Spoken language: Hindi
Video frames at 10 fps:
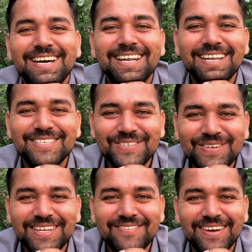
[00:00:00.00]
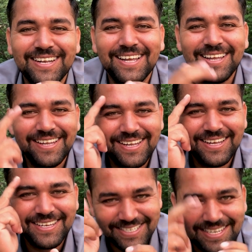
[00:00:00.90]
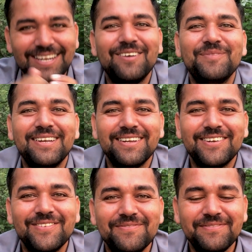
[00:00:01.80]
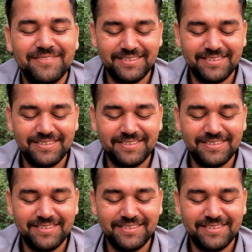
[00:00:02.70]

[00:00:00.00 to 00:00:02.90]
अल्लाह सोने वाला है